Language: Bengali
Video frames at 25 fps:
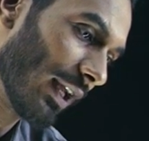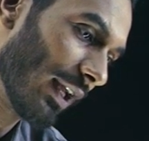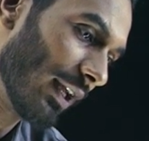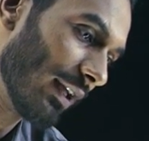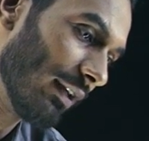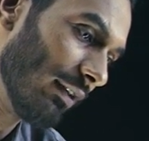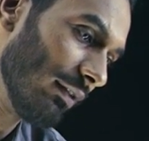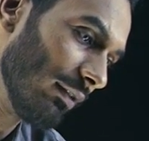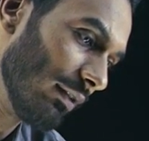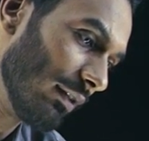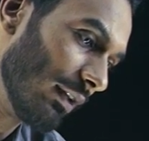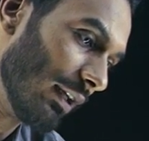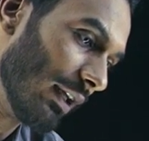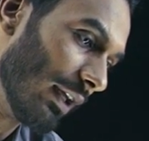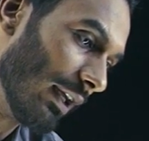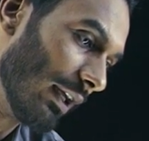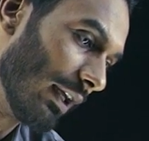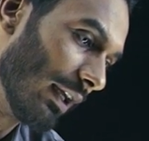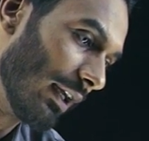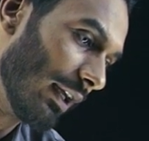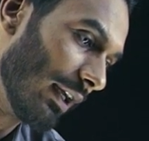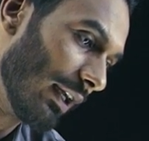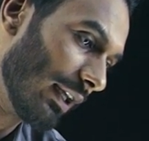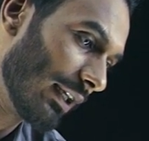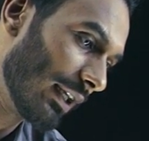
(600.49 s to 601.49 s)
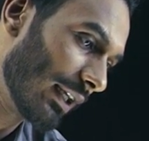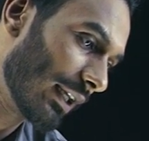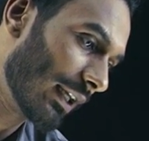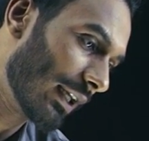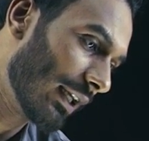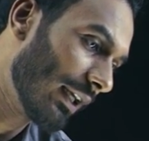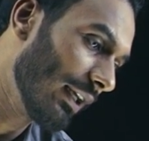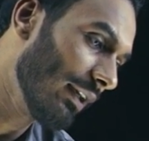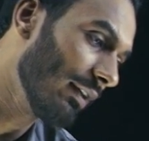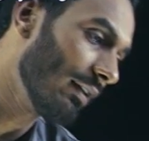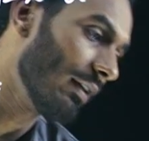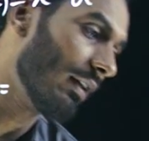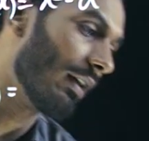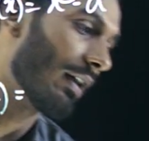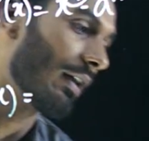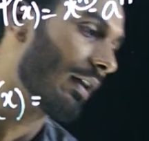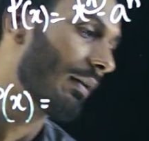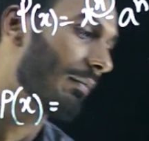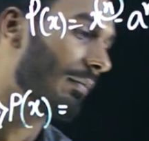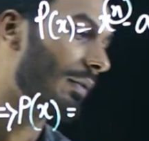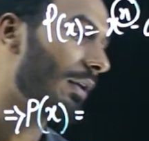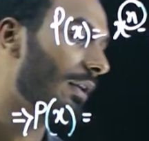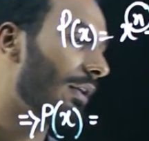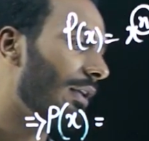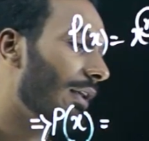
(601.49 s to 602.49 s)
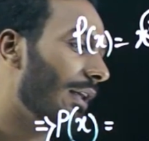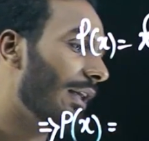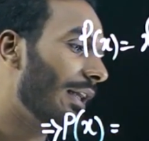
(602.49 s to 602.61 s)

এন এটাকে আমরা